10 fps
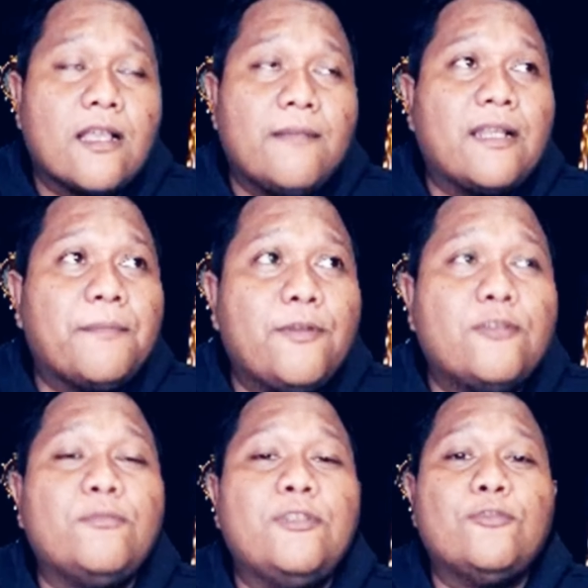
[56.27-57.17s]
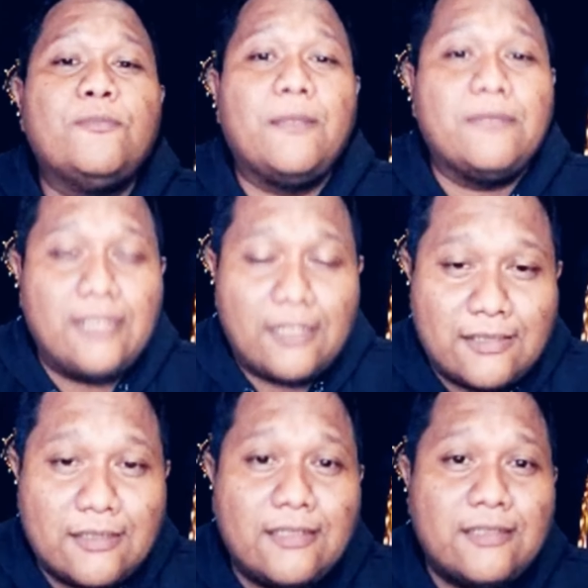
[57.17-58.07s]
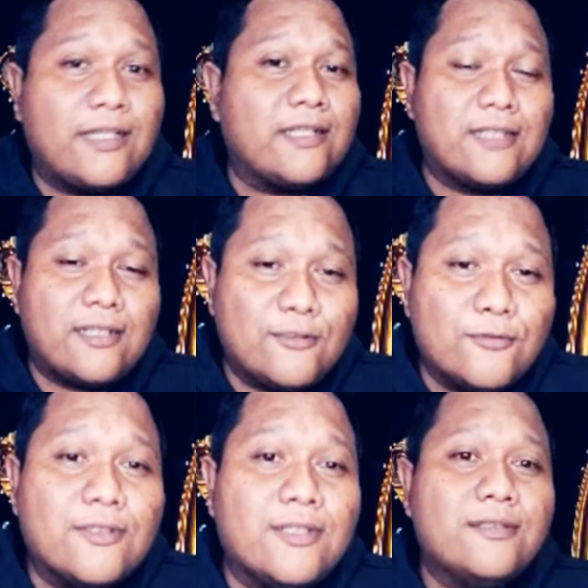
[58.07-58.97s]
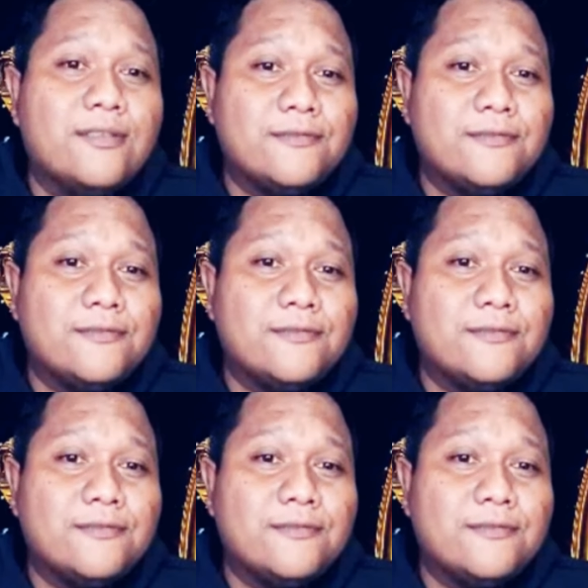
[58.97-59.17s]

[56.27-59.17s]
kemarin PO cumi-cumi habis dari sini sharing-sharing juga